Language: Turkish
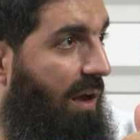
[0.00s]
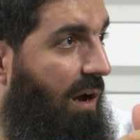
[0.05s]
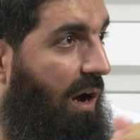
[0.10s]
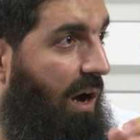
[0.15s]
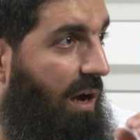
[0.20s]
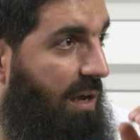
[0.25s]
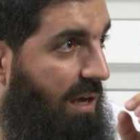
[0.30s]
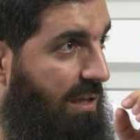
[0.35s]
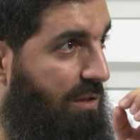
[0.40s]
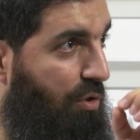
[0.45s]

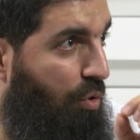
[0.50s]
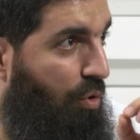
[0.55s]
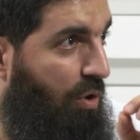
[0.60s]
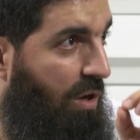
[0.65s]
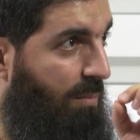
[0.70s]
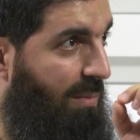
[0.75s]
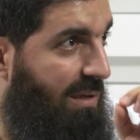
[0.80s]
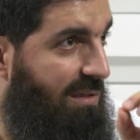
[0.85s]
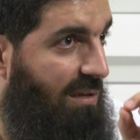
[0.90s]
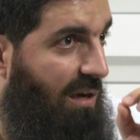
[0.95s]
hayati
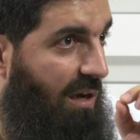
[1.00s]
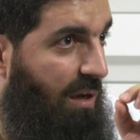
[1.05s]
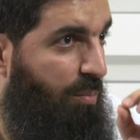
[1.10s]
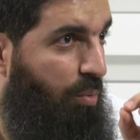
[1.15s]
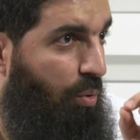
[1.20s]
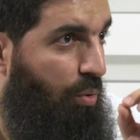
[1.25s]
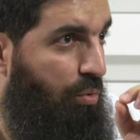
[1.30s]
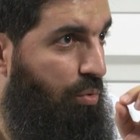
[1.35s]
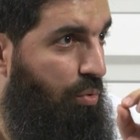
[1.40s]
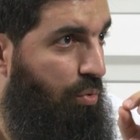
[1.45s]
öneme
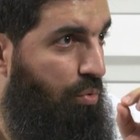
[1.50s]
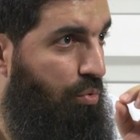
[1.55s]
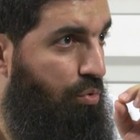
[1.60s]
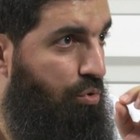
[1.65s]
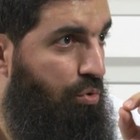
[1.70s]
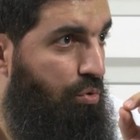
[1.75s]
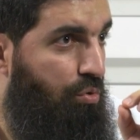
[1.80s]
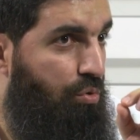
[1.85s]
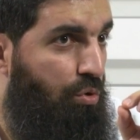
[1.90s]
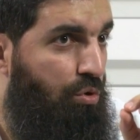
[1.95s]
sahip olduğunu
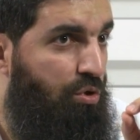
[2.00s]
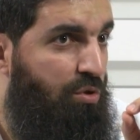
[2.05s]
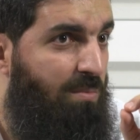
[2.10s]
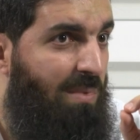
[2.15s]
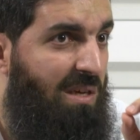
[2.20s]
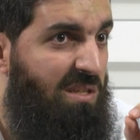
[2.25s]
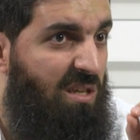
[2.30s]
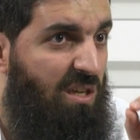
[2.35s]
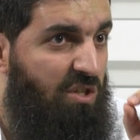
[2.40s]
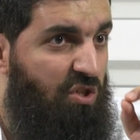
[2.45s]
düşündüğünüz
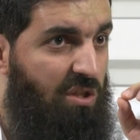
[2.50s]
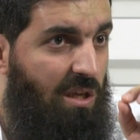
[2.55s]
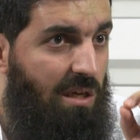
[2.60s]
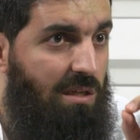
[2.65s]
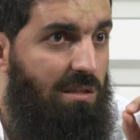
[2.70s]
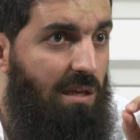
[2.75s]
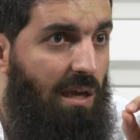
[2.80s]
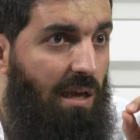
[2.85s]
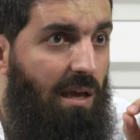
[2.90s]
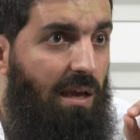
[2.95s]
mesaj
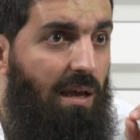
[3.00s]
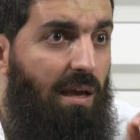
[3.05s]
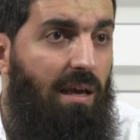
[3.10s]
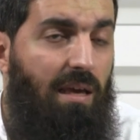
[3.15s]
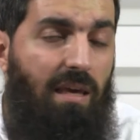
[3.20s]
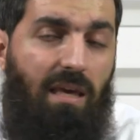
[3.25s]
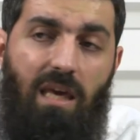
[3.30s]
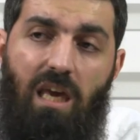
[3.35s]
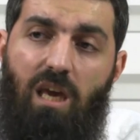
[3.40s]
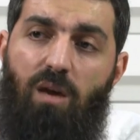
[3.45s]
neyse,
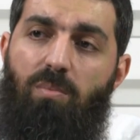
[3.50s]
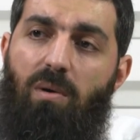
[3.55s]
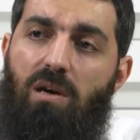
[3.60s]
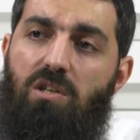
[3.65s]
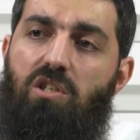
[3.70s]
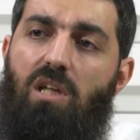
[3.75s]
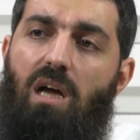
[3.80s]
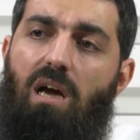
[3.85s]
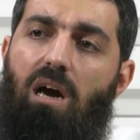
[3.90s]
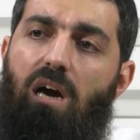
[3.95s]
ilk
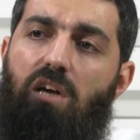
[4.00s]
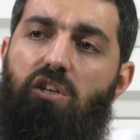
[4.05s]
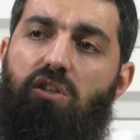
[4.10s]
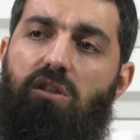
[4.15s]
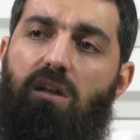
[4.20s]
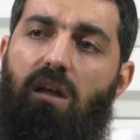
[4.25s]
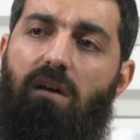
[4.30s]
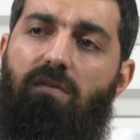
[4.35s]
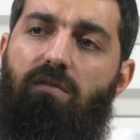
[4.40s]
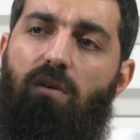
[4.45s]
başta karşı
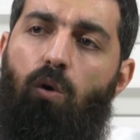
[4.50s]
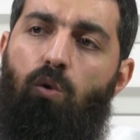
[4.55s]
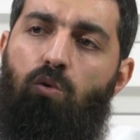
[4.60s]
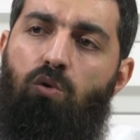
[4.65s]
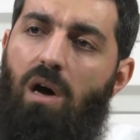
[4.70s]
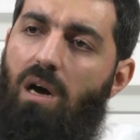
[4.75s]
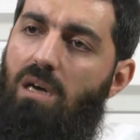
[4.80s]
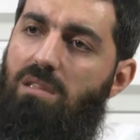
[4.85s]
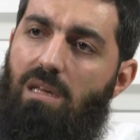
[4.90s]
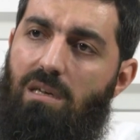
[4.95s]
tarafa
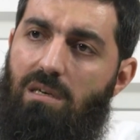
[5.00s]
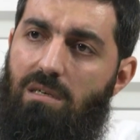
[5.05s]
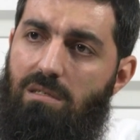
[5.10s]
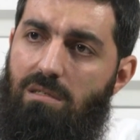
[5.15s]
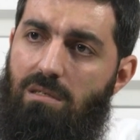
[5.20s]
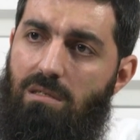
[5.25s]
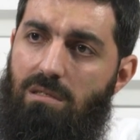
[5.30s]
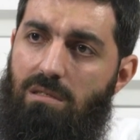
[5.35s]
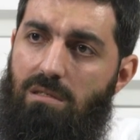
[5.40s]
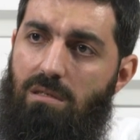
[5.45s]
onu
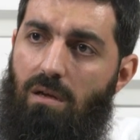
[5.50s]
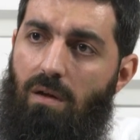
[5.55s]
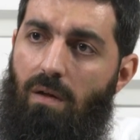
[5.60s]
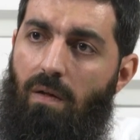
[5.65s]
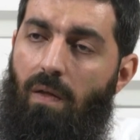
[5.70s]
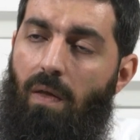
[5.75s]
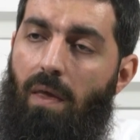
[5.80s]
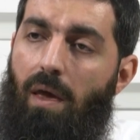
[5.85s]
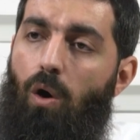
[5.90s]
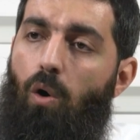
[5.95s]
aktarırsınız.
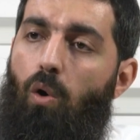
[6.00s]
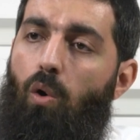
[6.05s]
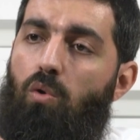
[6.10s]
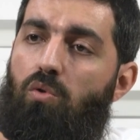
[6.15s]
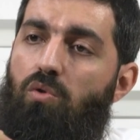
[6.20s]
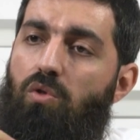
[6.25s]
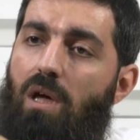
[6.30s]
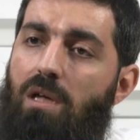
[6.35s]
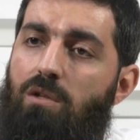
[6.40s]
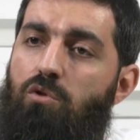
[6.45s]

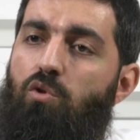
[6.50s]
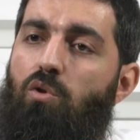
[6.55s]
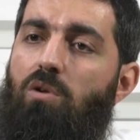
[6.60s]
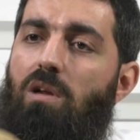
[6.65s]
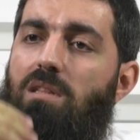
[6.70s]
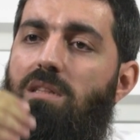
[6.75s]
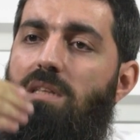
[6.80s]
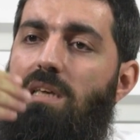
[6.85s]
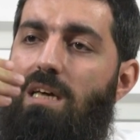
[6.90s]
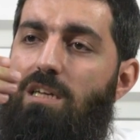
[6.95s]
Ondan
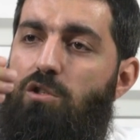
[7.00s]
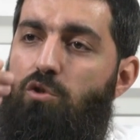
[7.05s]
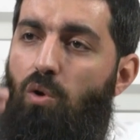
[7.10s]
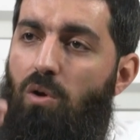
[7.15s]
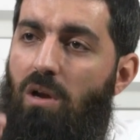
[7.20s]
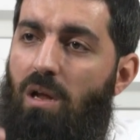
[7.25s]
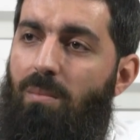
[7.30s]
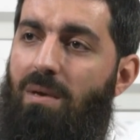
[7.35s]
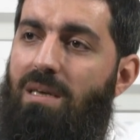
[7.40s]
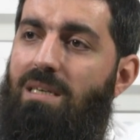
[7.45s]
sonra diğer
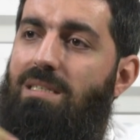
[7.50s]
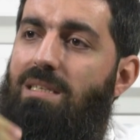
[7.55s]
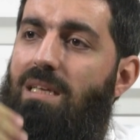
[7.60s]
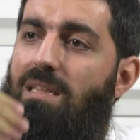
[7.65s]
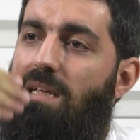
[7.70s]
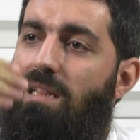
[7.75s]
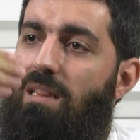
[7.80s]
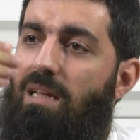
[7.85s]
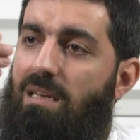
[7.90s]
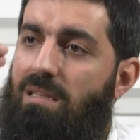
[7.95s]
söylemek
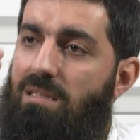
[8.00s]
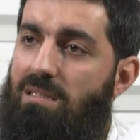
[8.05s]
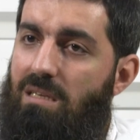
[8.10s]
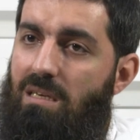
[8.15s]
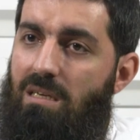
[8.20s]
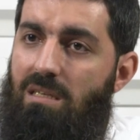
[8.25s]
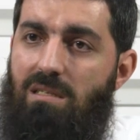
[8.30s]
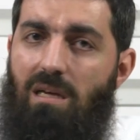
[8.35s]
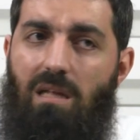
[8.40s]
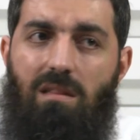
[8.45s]
istediklerinizi
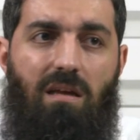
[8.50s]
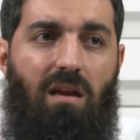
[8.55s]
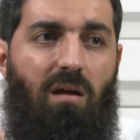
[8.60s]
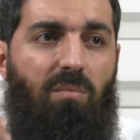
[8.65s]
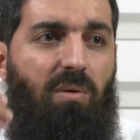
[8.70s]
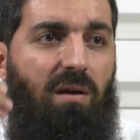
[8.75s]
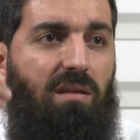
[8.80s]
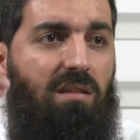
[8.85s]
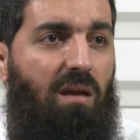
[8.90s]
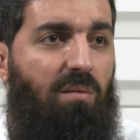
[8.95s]
insanlara
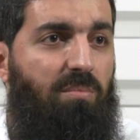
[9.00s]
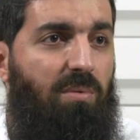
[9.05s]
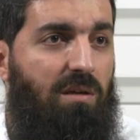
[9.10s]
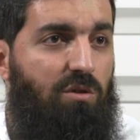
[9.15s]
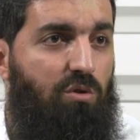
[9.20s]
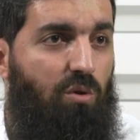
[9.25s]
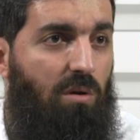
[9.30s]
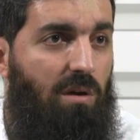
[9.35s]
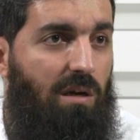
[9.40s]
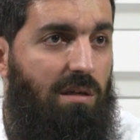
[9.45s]
peyderpey
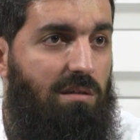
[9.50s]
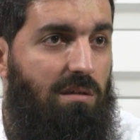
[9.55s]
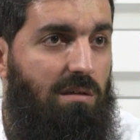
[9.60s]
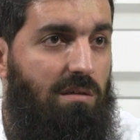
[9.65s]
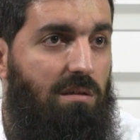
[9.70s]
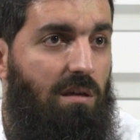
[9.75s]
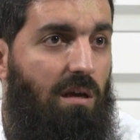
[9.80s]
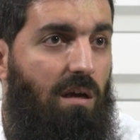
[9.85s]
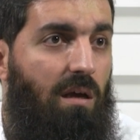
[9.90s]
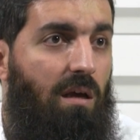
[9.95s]

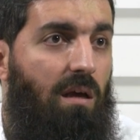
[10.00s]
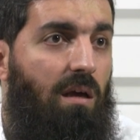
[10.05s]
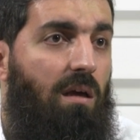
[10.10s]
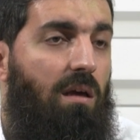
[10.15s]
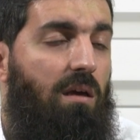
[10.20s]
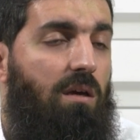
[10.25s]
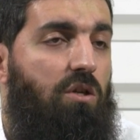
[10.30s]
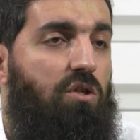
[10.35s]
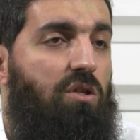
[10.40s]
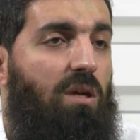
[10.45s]
söylersiniz.
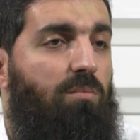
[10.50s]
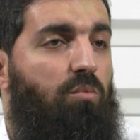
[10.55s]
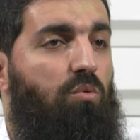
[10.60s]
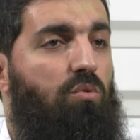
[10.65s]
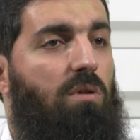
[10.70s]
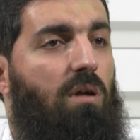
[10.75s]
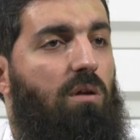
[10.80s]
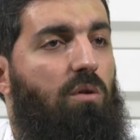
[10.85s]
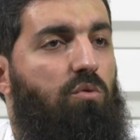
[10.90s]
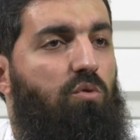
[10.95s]
İşte
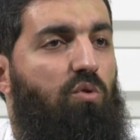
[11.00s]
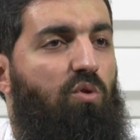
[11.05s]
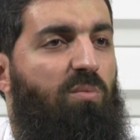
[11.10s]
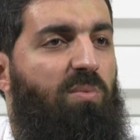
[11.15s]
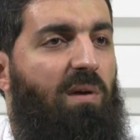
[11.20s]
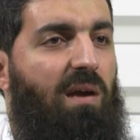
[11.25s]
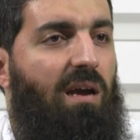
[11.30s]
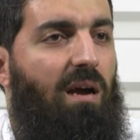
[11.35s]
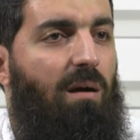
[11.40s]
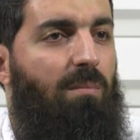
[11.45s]
bundan ötürü
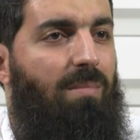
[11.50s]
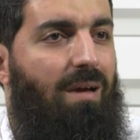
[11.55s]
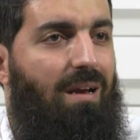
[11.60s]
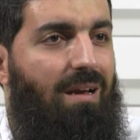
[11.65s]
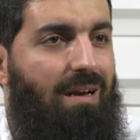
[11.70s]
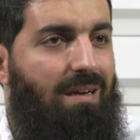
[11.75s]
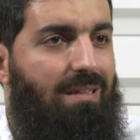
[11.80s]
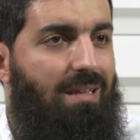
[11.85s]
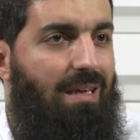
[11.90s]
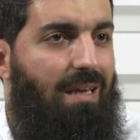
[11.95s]

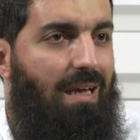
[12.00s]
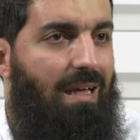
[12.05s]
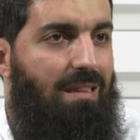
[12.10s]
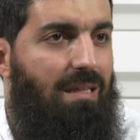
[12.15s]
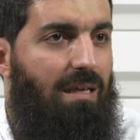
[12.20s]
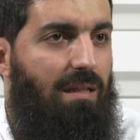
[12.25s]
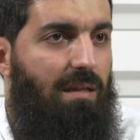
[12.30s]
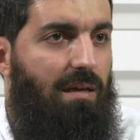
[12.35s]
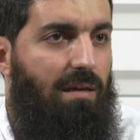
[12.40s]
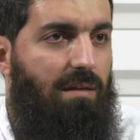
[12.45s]
peygamberler de
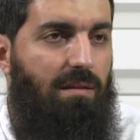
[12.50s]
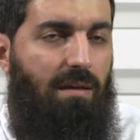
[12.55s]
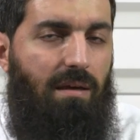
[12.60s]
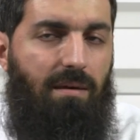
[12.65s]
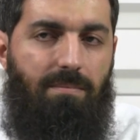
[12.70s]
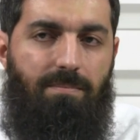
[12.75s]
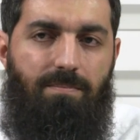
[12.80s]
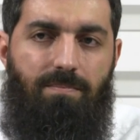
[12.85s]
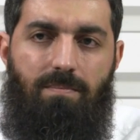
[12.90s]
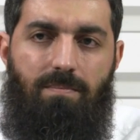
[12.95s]
geldiklerinde